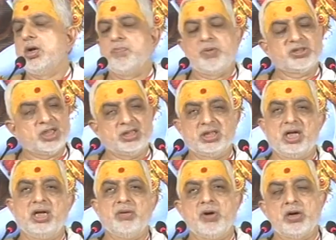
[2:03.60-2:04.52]
पसंद
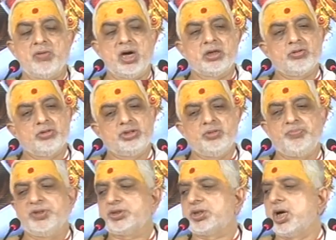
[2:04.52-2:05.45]
है भगवान को
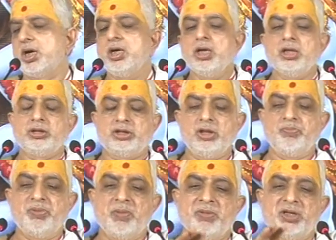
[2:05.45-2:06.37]
दिव्यता
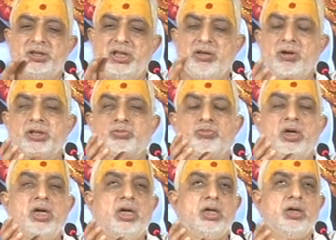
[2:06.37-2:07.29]
दिव्य में देवत्व
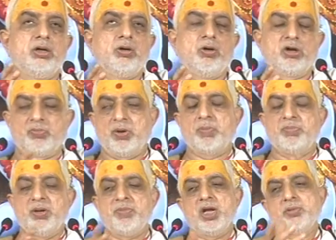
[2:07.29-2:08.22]
है और
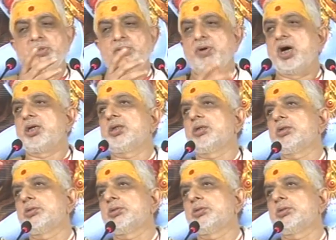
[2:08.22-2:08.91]
भव्य में अभिमान है